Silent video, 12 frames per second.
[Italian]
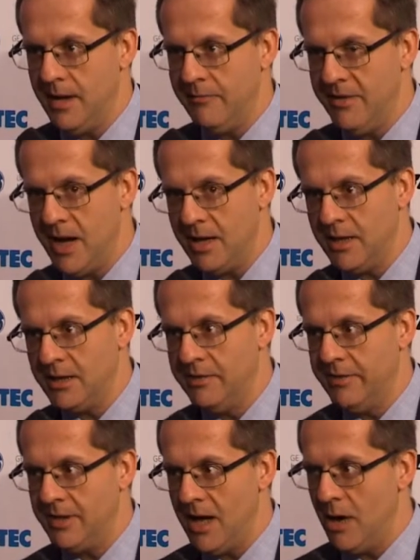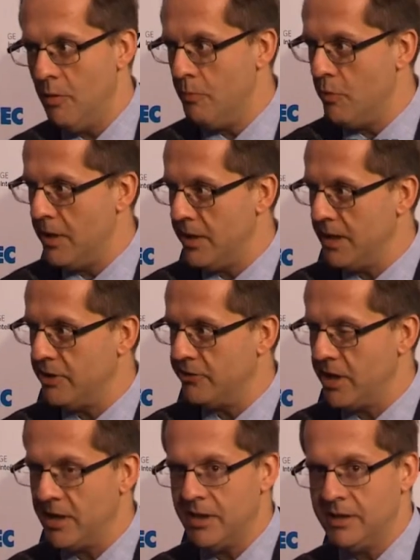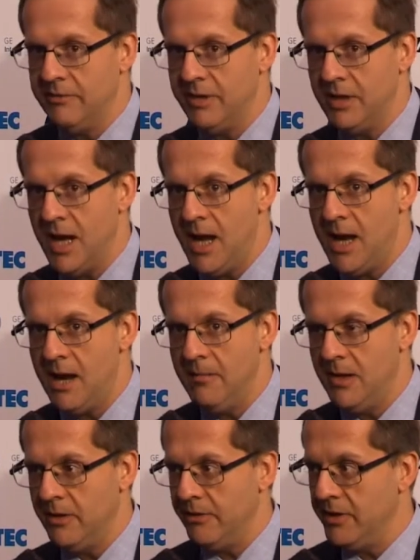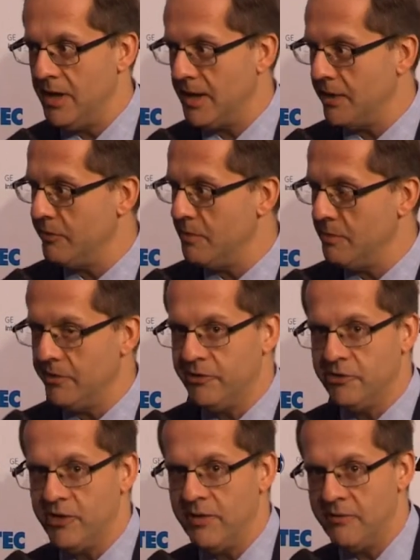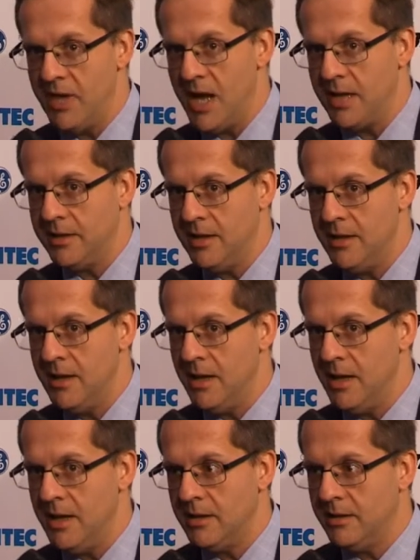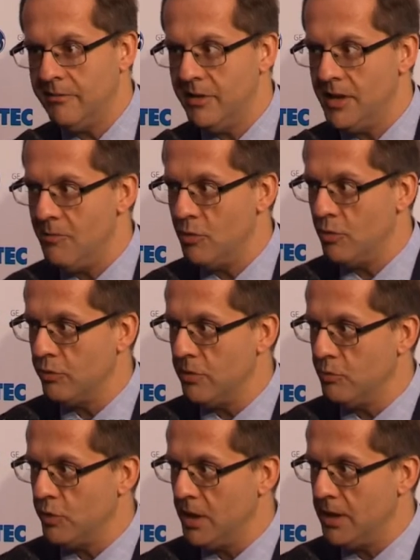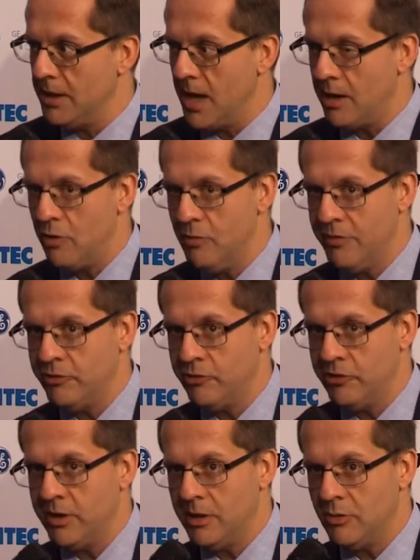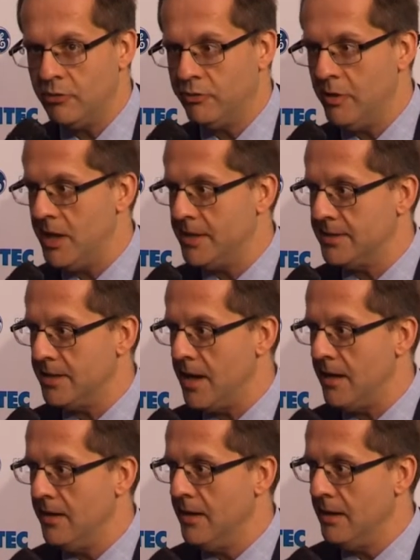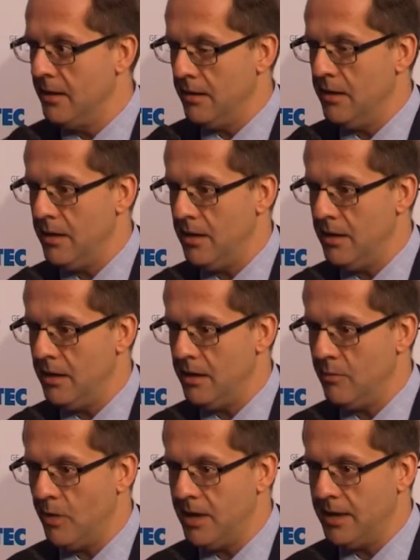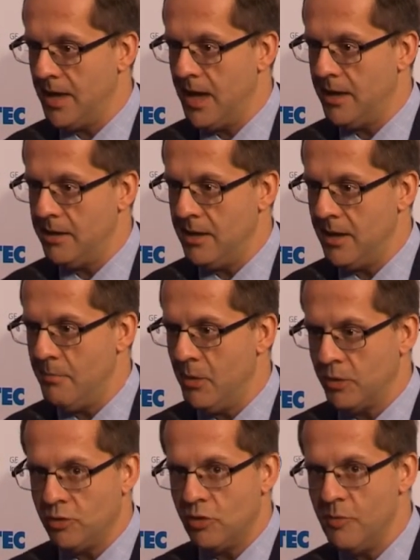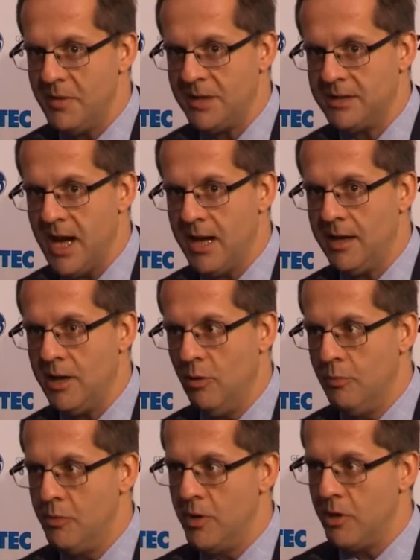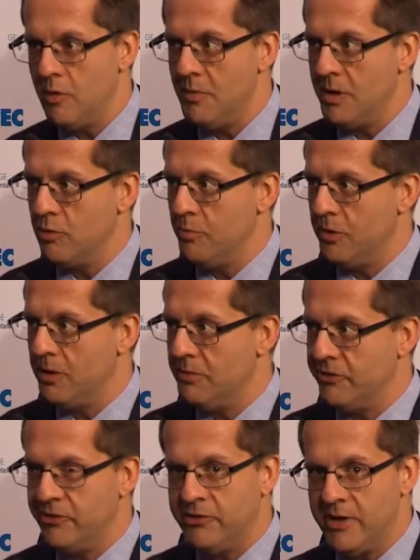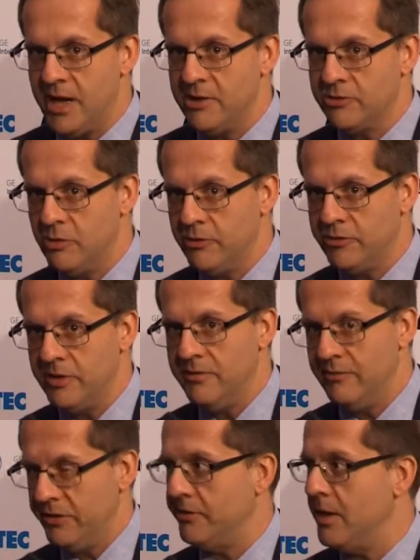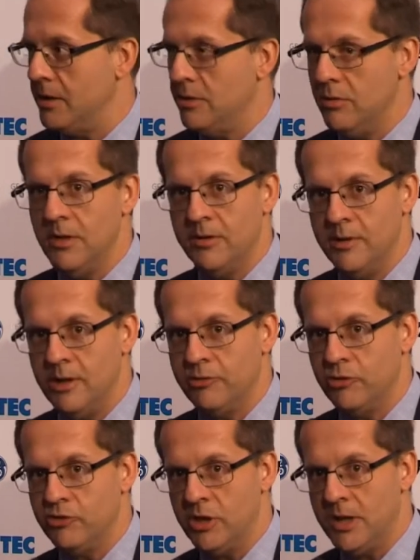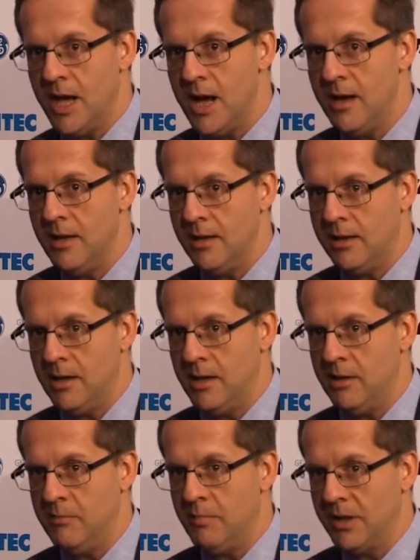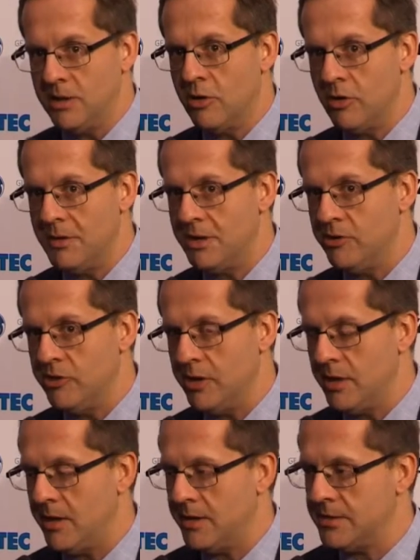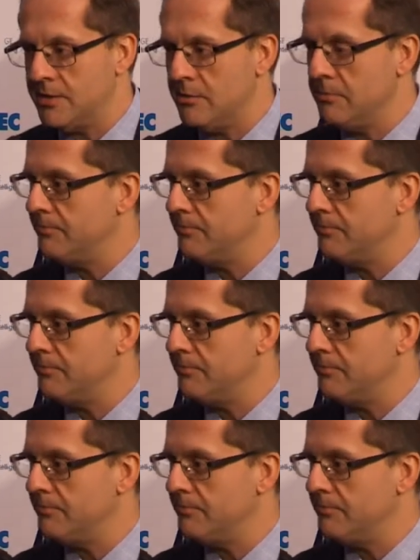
avviare l'attività oppure a rilanciare l'attività nel caso di imprese già avviate e interveniamo con due modalità, come società di consulenza eh, in qualità di rapporto commerciale oppure come gruppo di business angels investendo nelle società che particolarmente ci interessano.